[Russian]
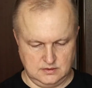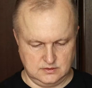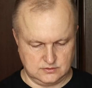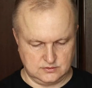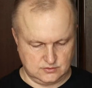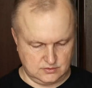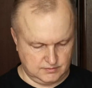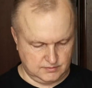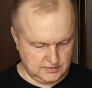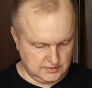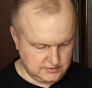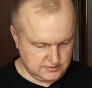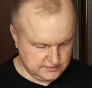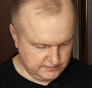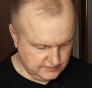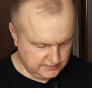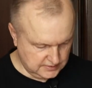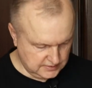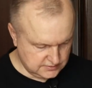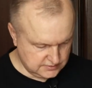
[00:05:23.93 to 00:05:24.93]
Чтобы она
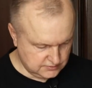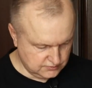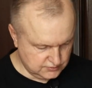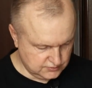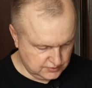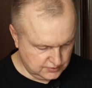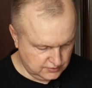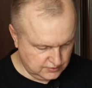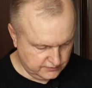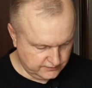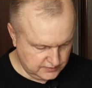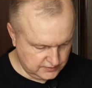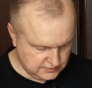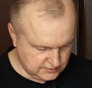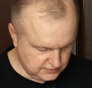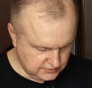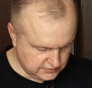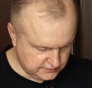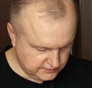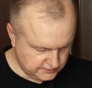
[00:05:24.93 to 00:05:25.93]
завелась, нужно ее в
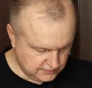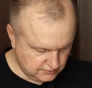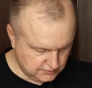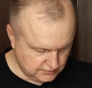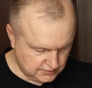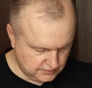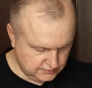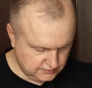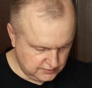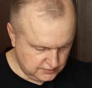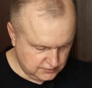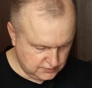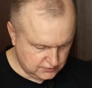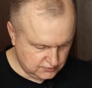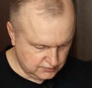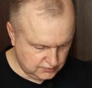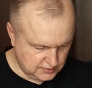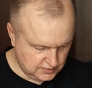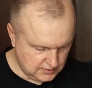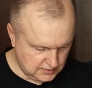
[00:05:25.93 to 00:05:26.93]
электричество воткнуть. А вот эти
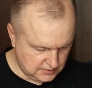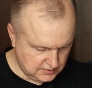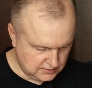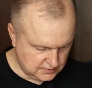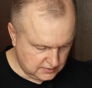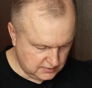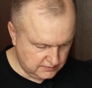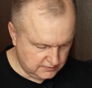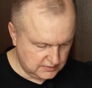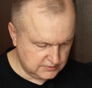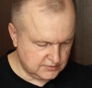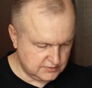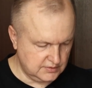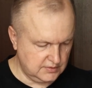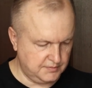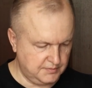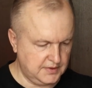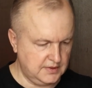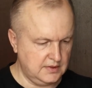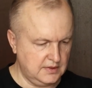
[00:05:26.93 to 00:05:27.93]
штуки как открываются,
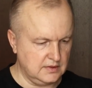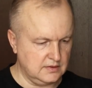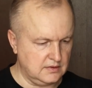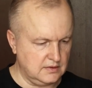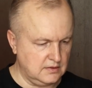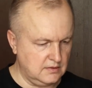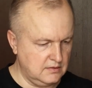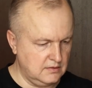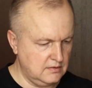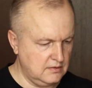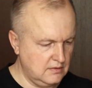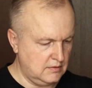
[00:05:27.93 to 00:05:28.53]
непонятно.